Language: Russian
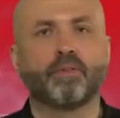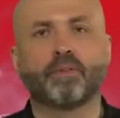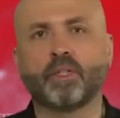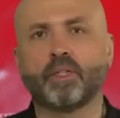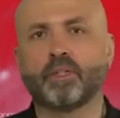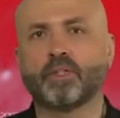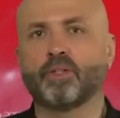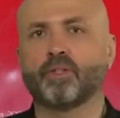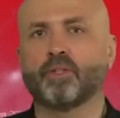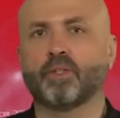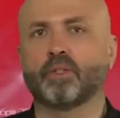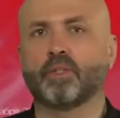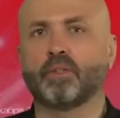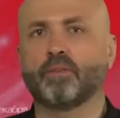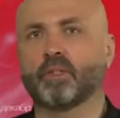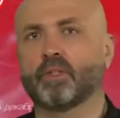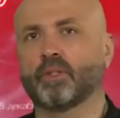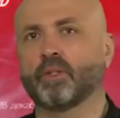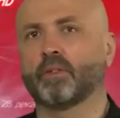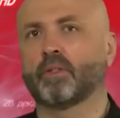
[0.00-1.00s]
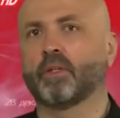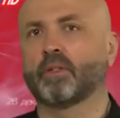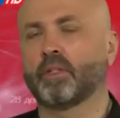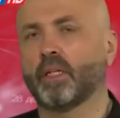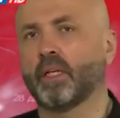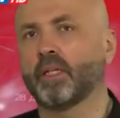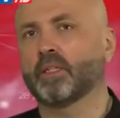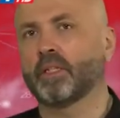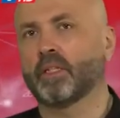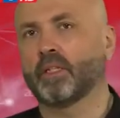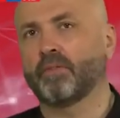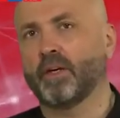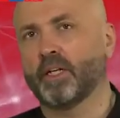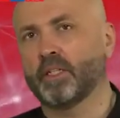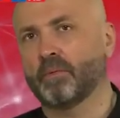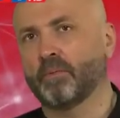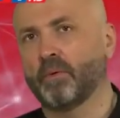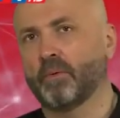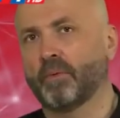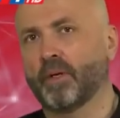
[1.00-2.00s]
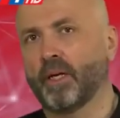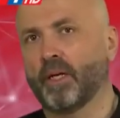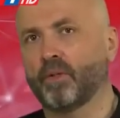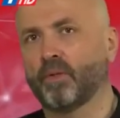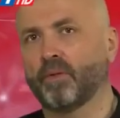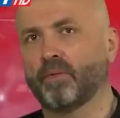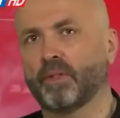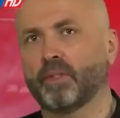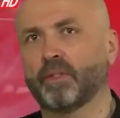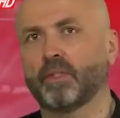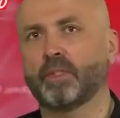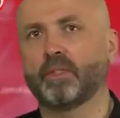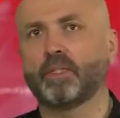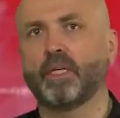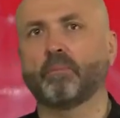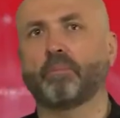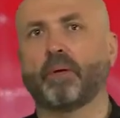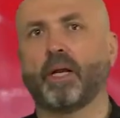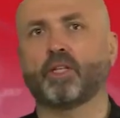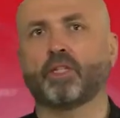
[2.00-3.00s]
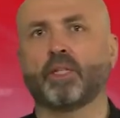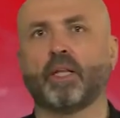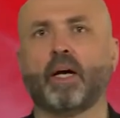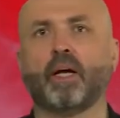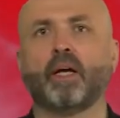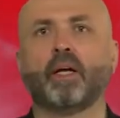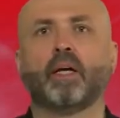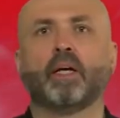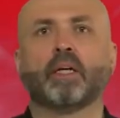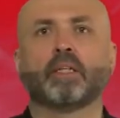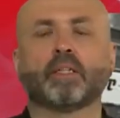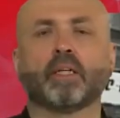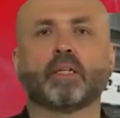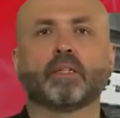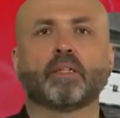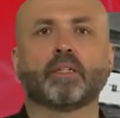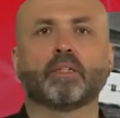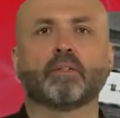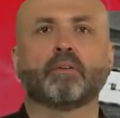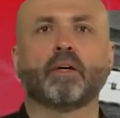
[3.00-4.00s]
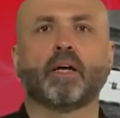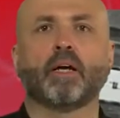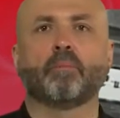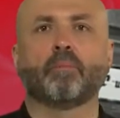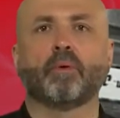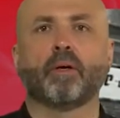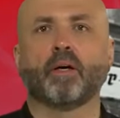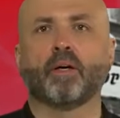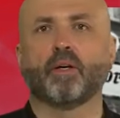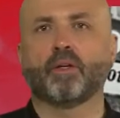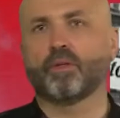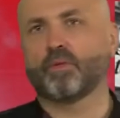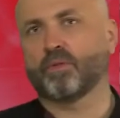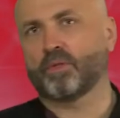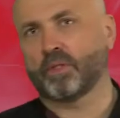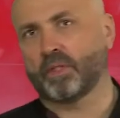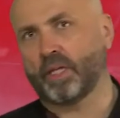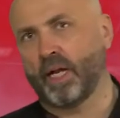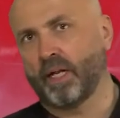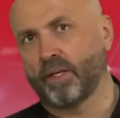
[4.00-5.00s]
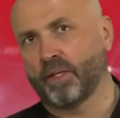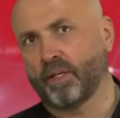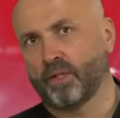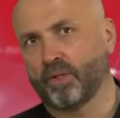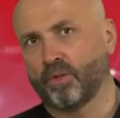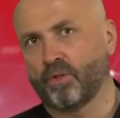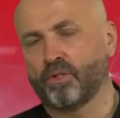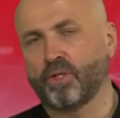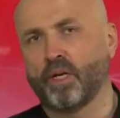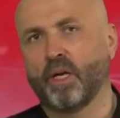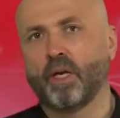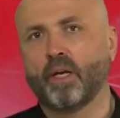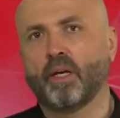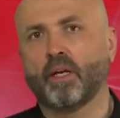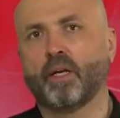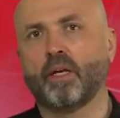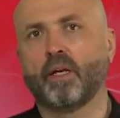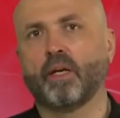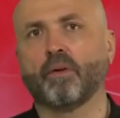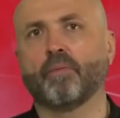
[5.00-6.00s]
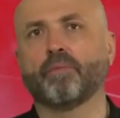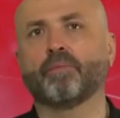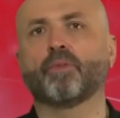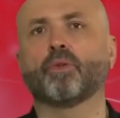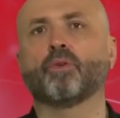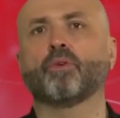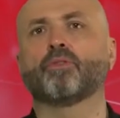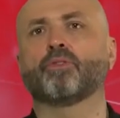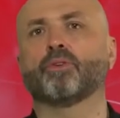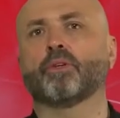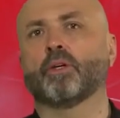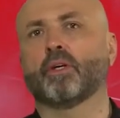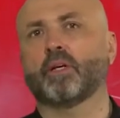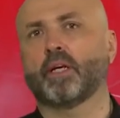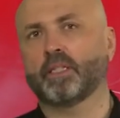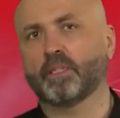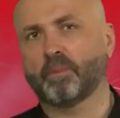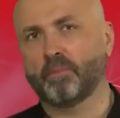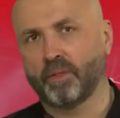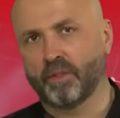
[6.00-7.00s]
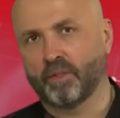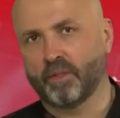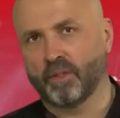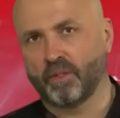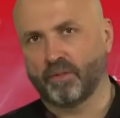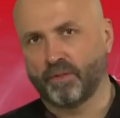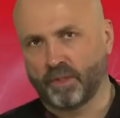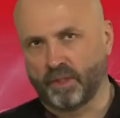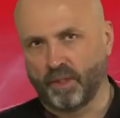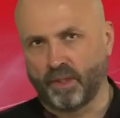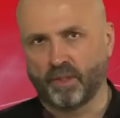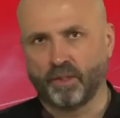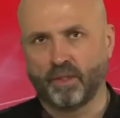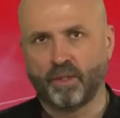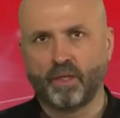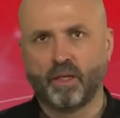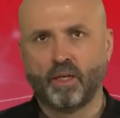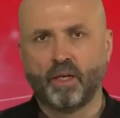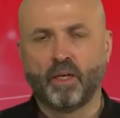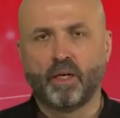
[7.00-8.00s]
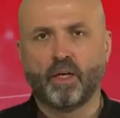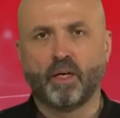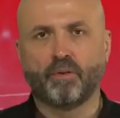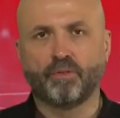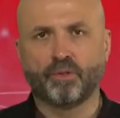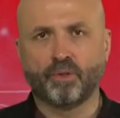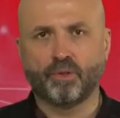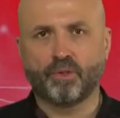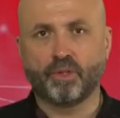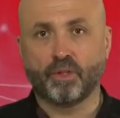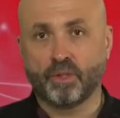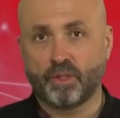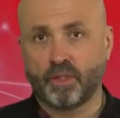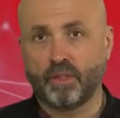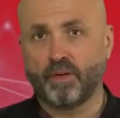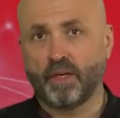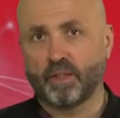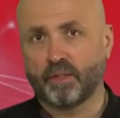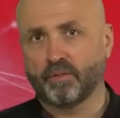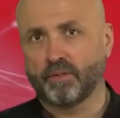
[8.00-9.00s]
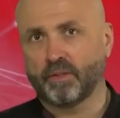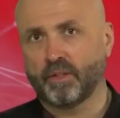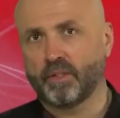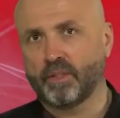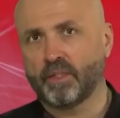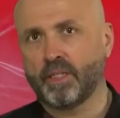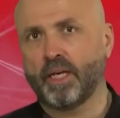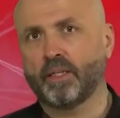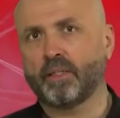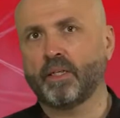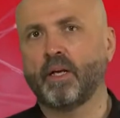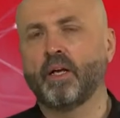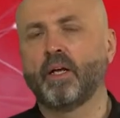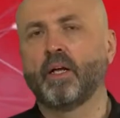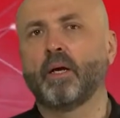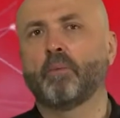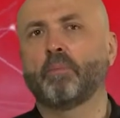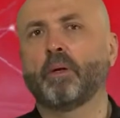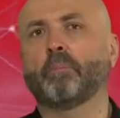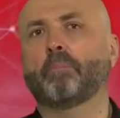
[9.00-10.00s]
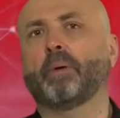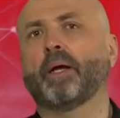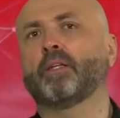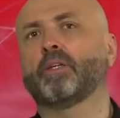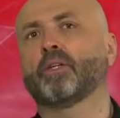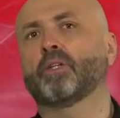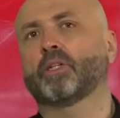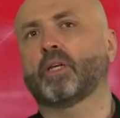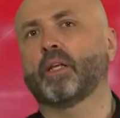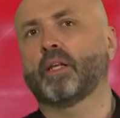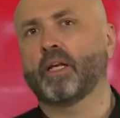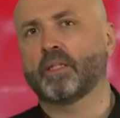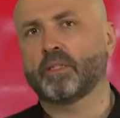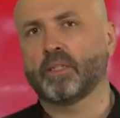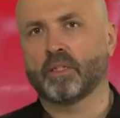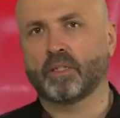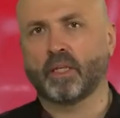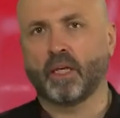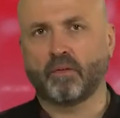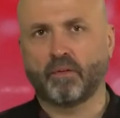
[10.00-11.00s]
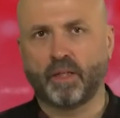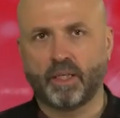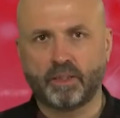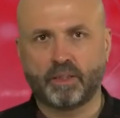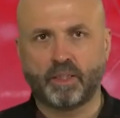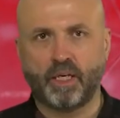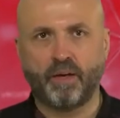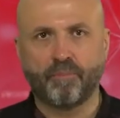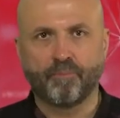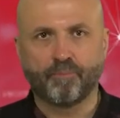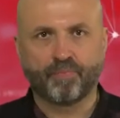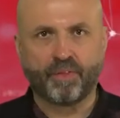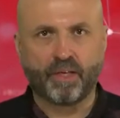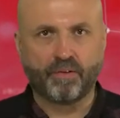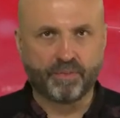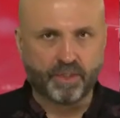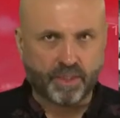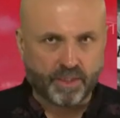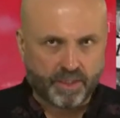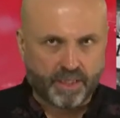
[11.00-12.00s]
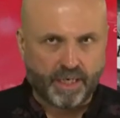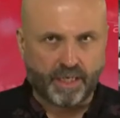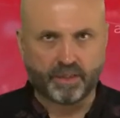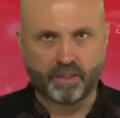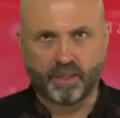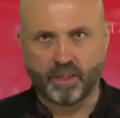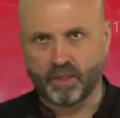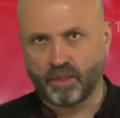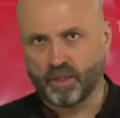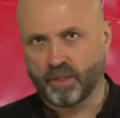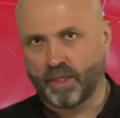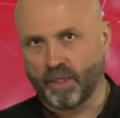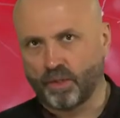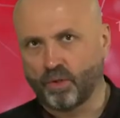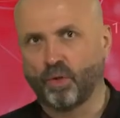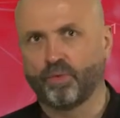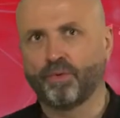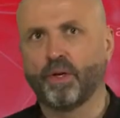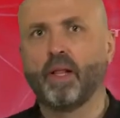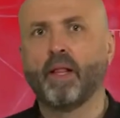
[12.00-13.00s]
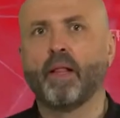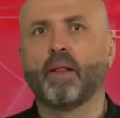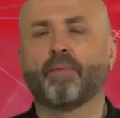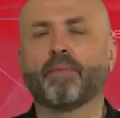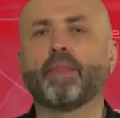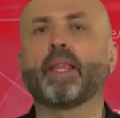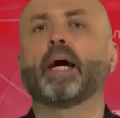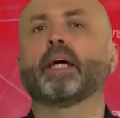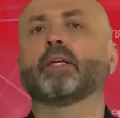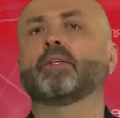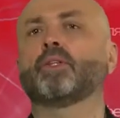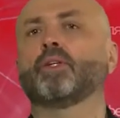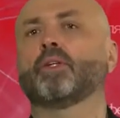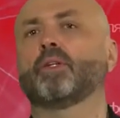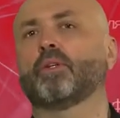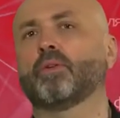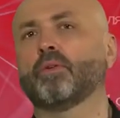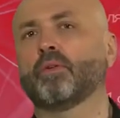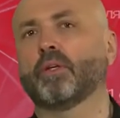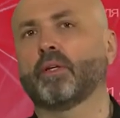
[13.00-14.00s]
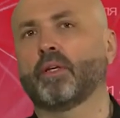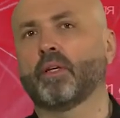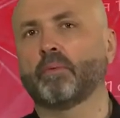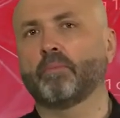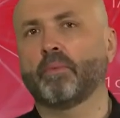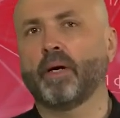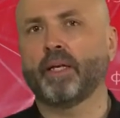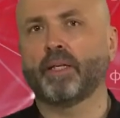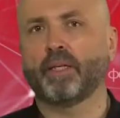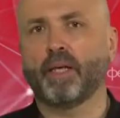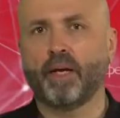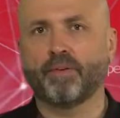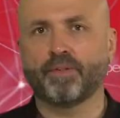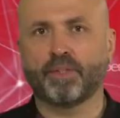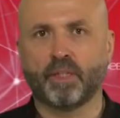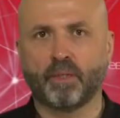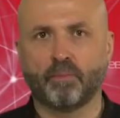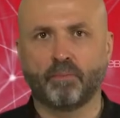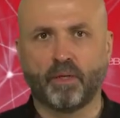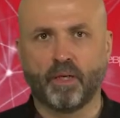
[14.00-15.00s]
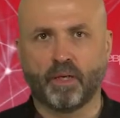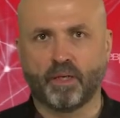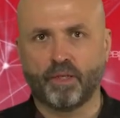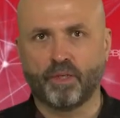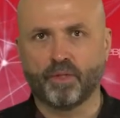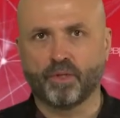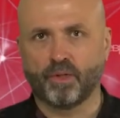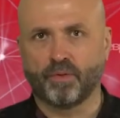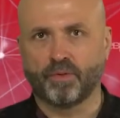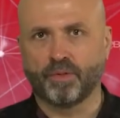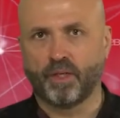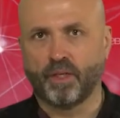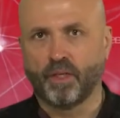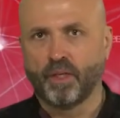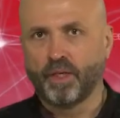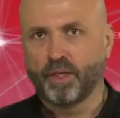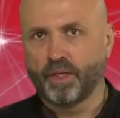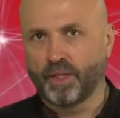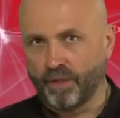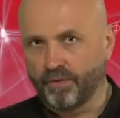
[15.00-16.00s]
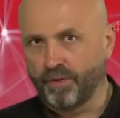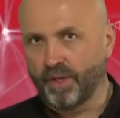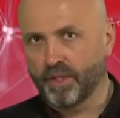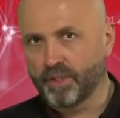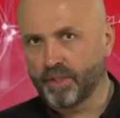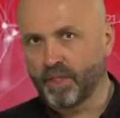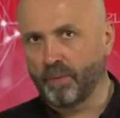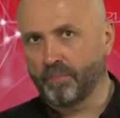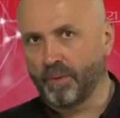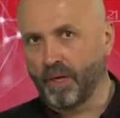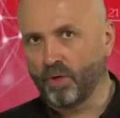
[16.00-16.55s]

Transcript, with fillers: В 1938 году в этот день прошла так называемая «Хрустальная ночь» или «Ночь разбитых витрин». В ночь с 9 на 10 при поддержке нацистских властей в десятках городов на территории Германии и Австрии были организованы еврейские